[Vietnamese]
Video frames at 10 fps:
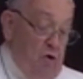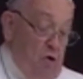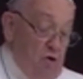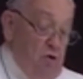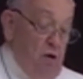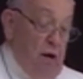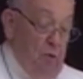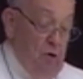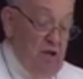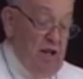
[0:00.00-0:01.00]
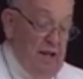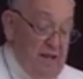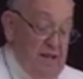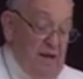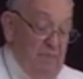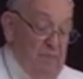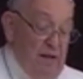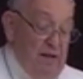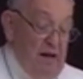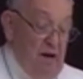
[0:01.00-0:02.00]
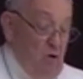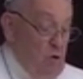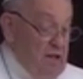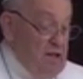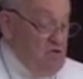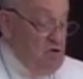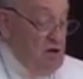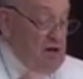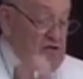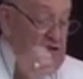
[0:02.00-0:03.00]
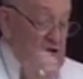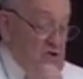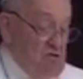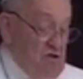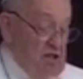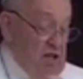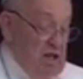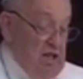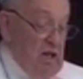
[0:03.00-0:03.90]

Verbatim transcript: qua đó chúa cha khi thỏa mãn cơn đói của họ